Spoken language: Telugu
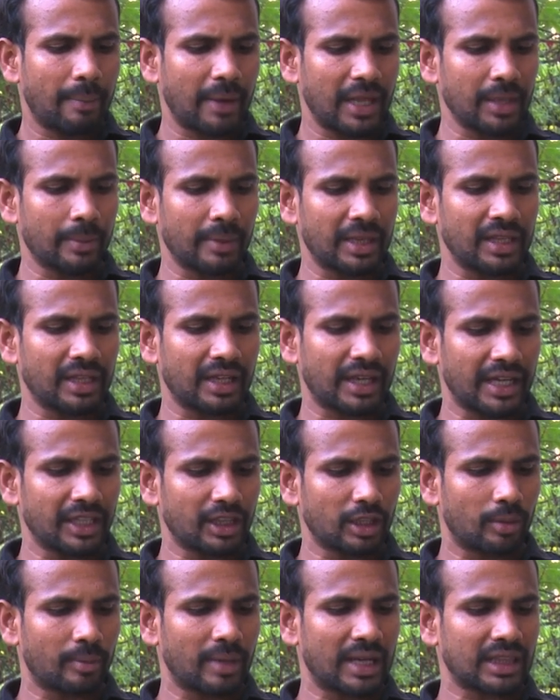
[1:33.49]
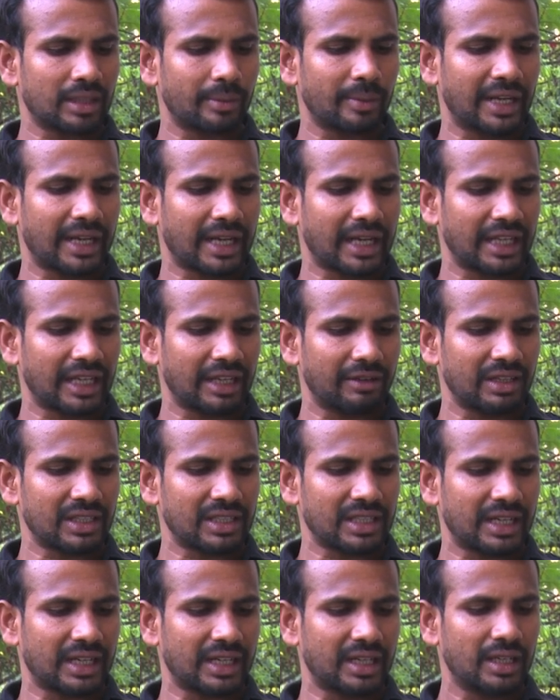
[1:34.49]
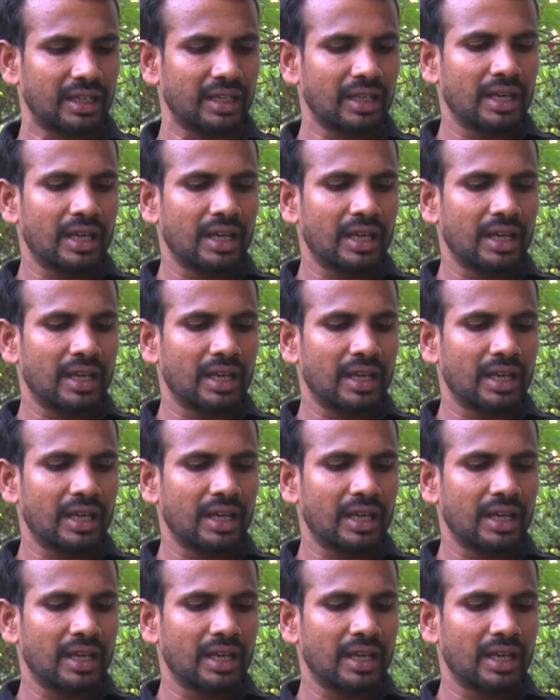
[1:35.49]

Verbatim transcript: పది మంది రైతులు మాత్రమే ఇక్కడికి వచ్చారని